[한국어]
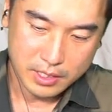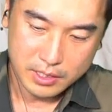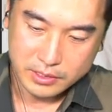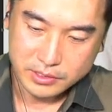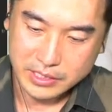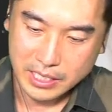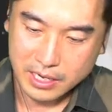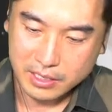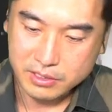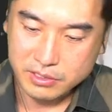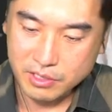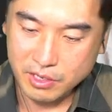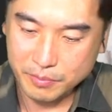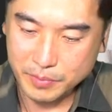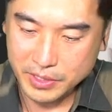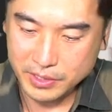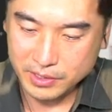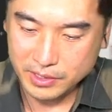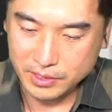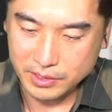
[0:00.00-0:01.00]
자,
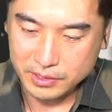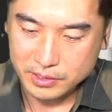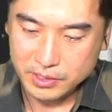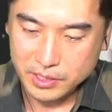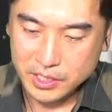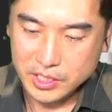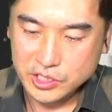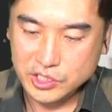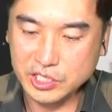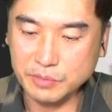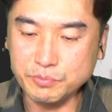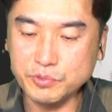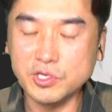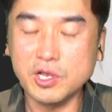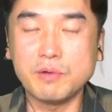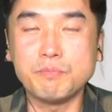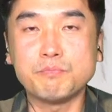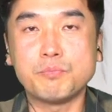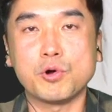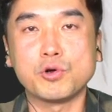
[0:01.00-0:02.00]
그러면은
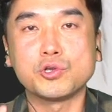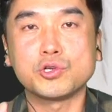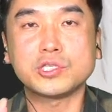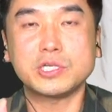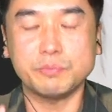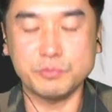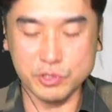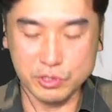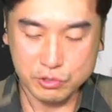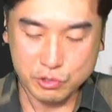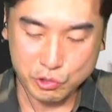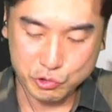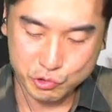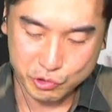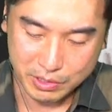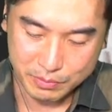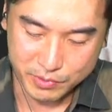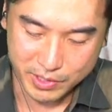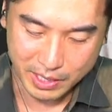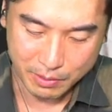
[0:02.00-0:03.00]
10년 보유, 10년 거주로
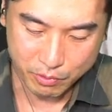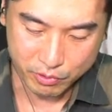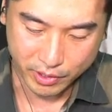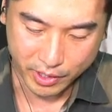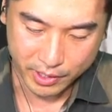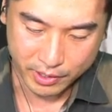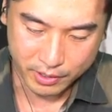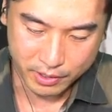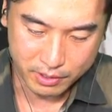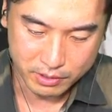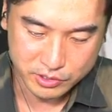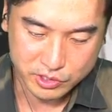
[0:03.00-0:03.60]
한번 가볼게요.